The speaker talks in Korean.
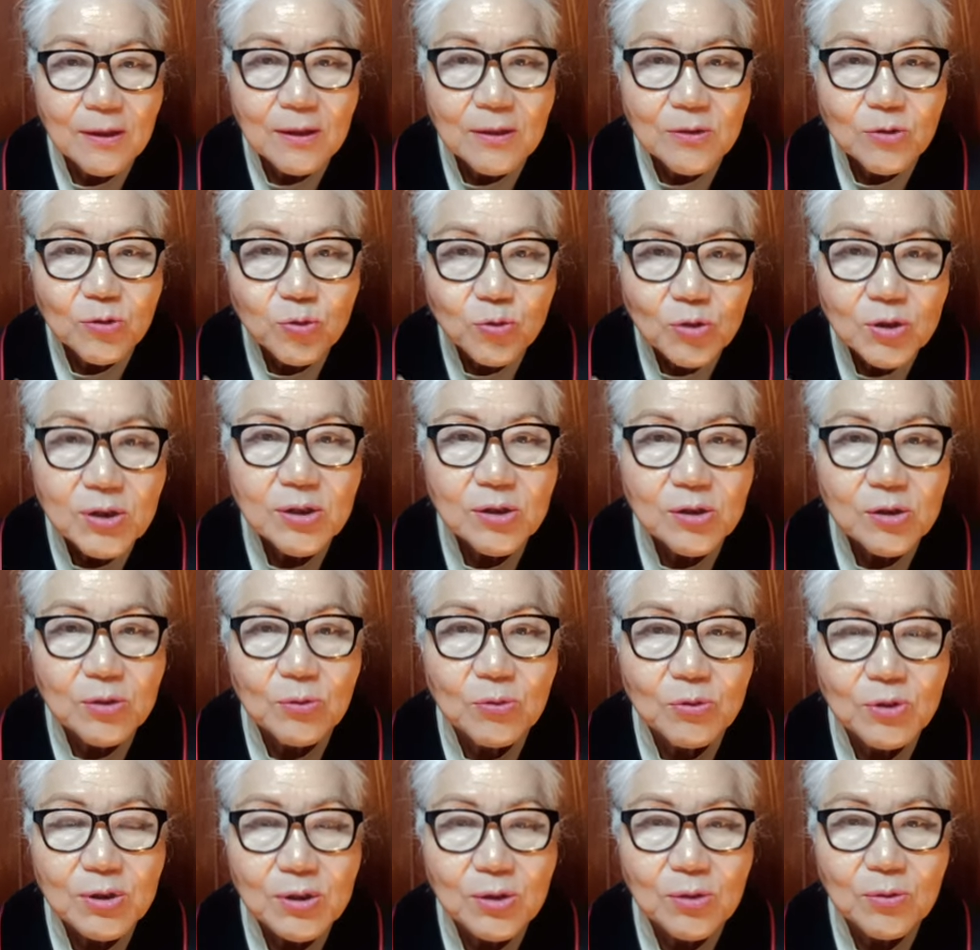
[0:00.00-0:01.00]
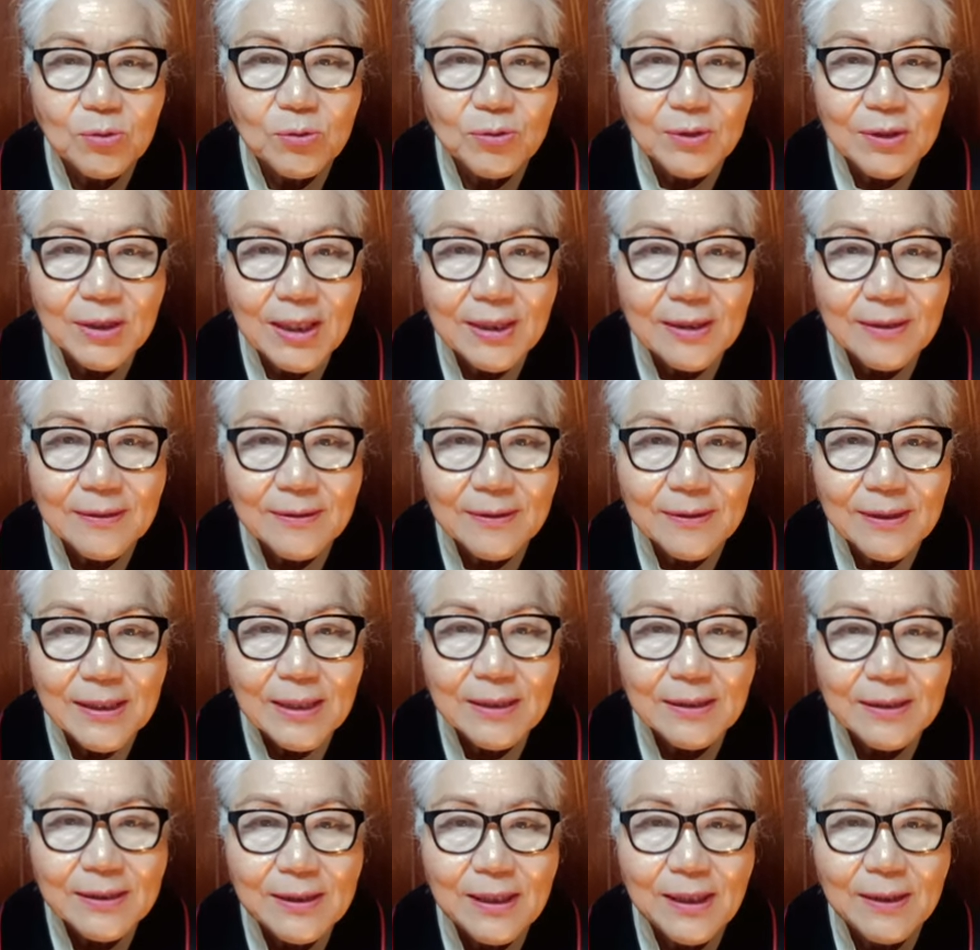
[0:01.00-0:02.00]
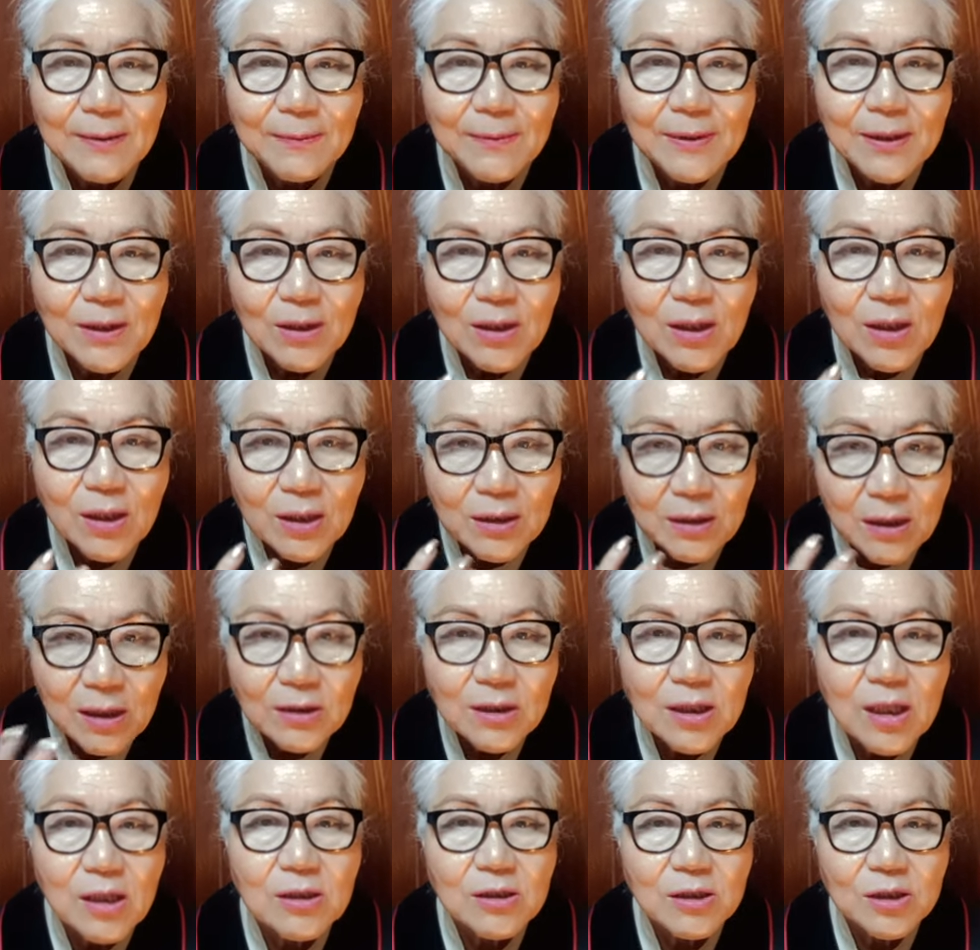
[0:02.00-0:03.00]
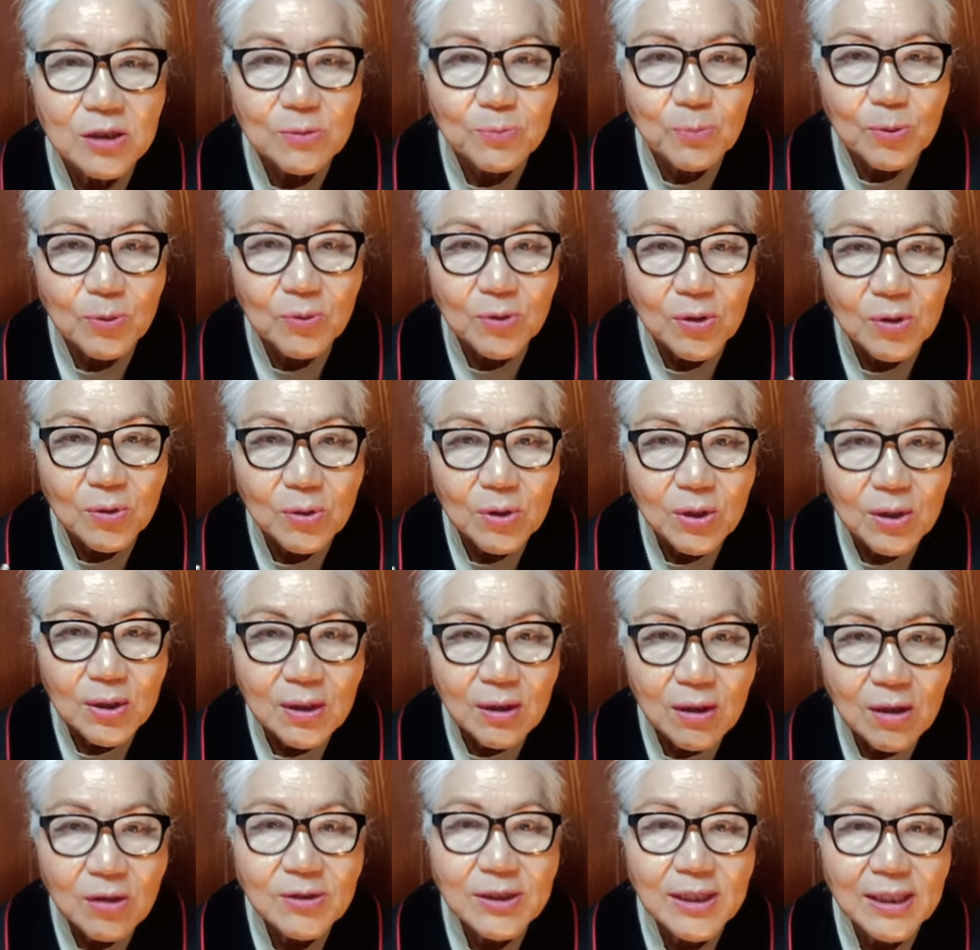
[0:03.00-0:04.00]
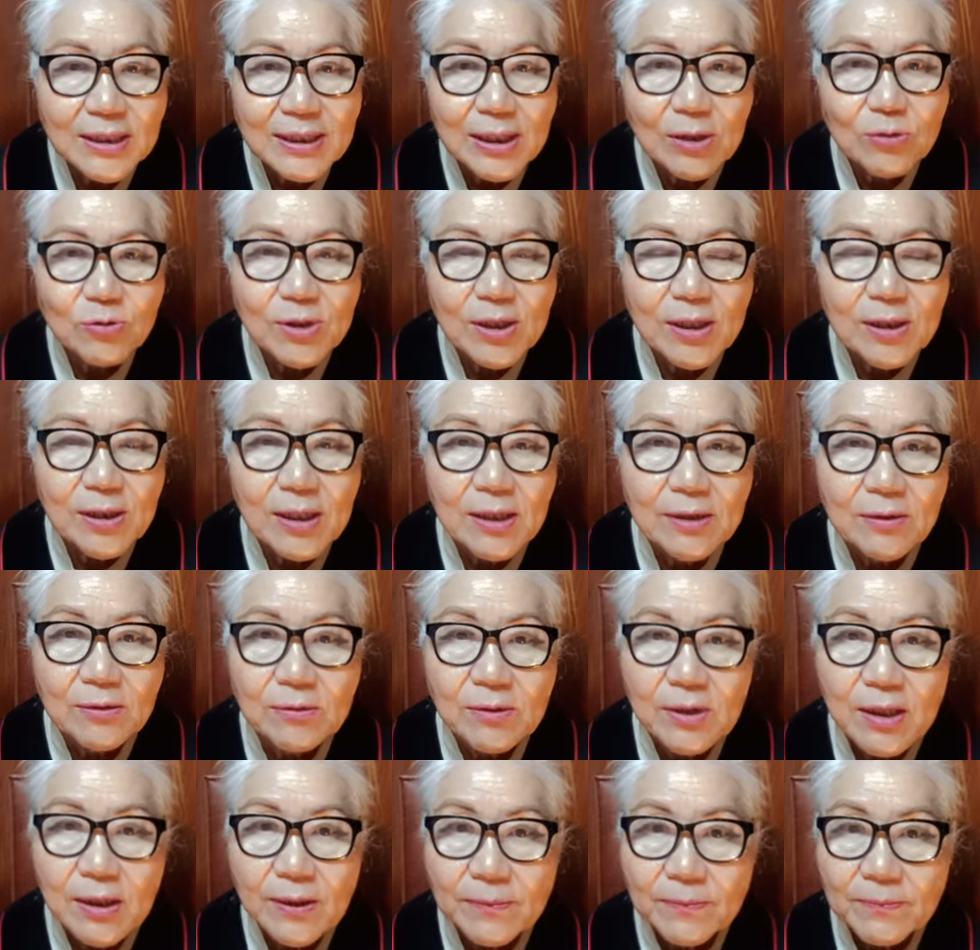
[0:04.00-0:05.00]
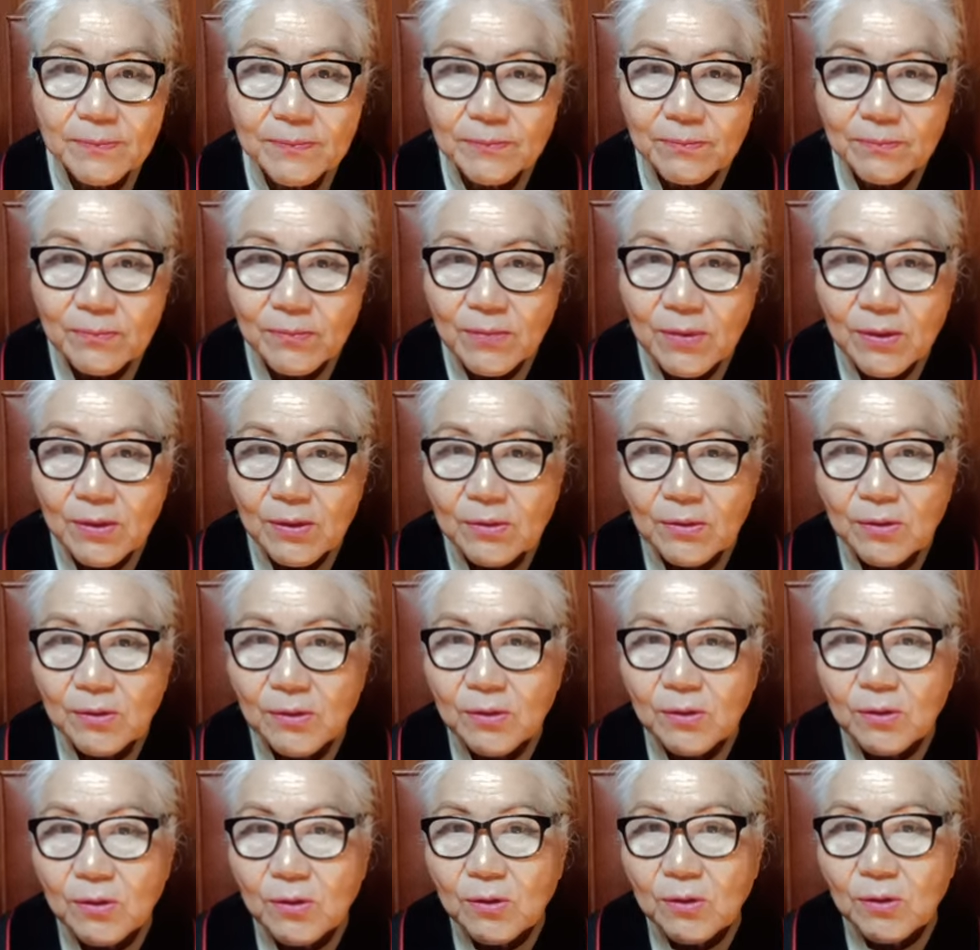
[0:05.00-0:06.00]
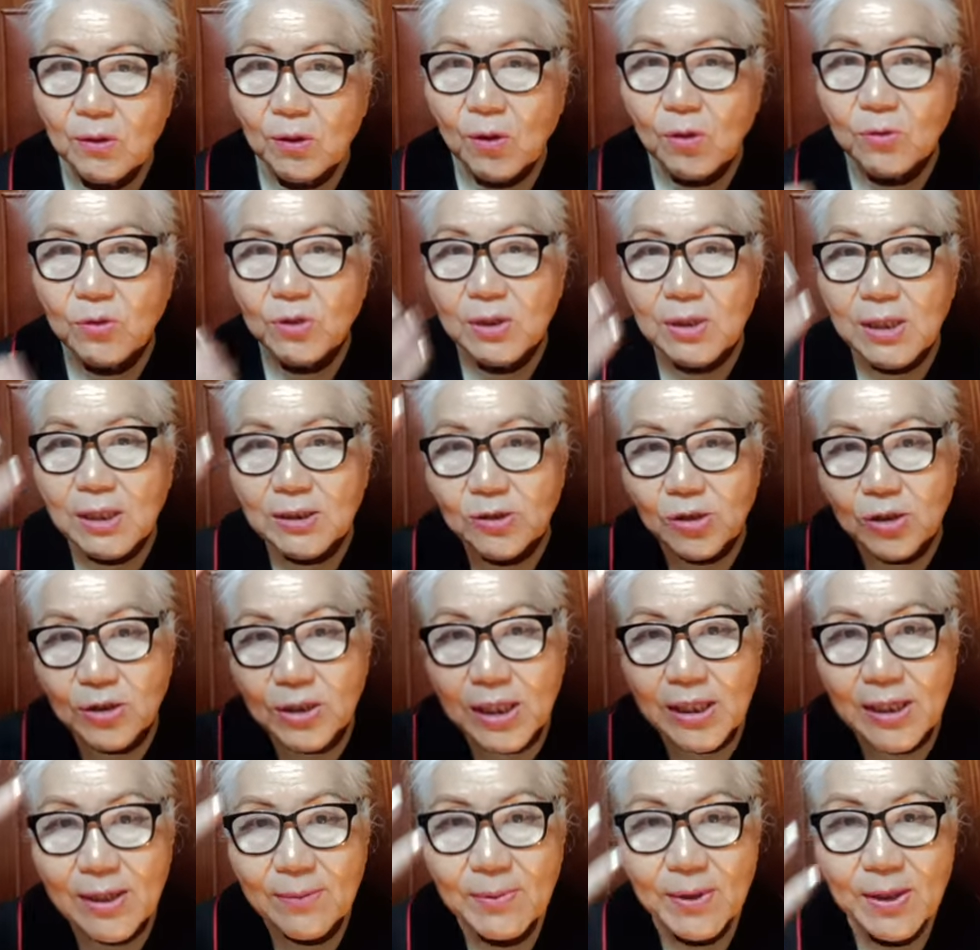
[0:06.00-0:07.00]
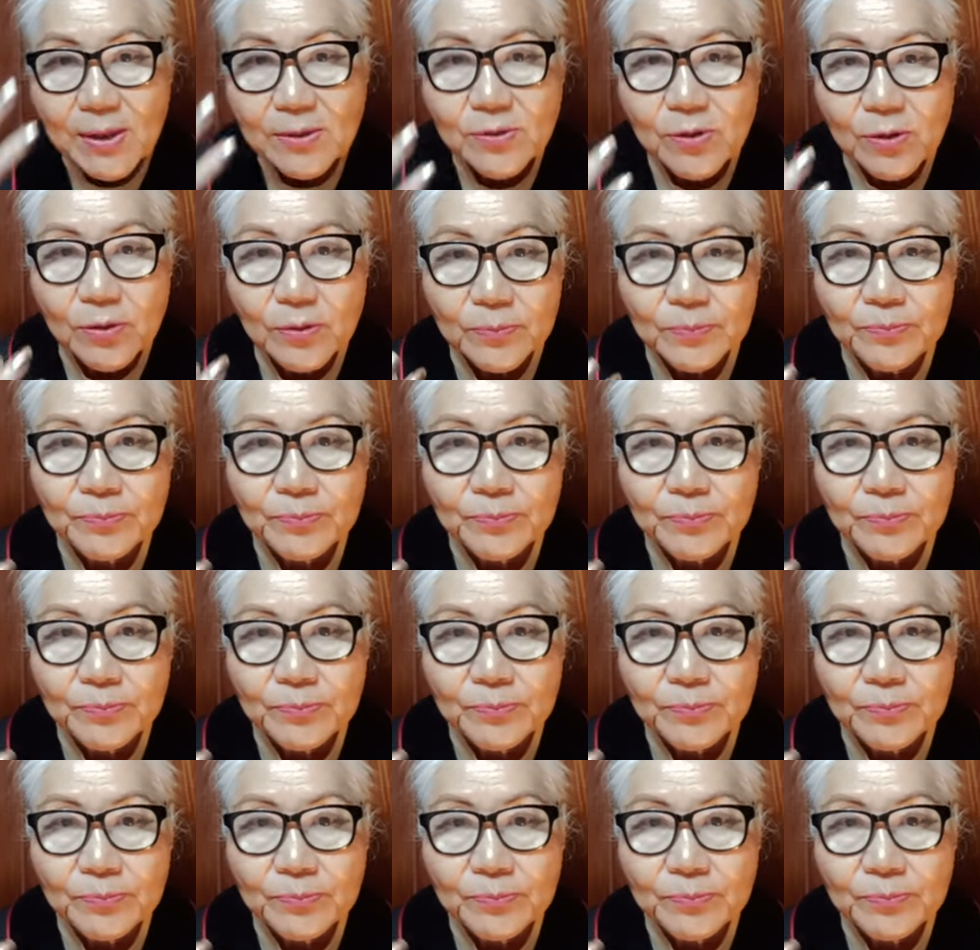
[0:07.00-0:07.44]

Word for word: 수치스러운 일이고 난, 나는 이게 허, 헛된 것을 보는 허상이라고 생각했는데 어느 날 철야 예배에서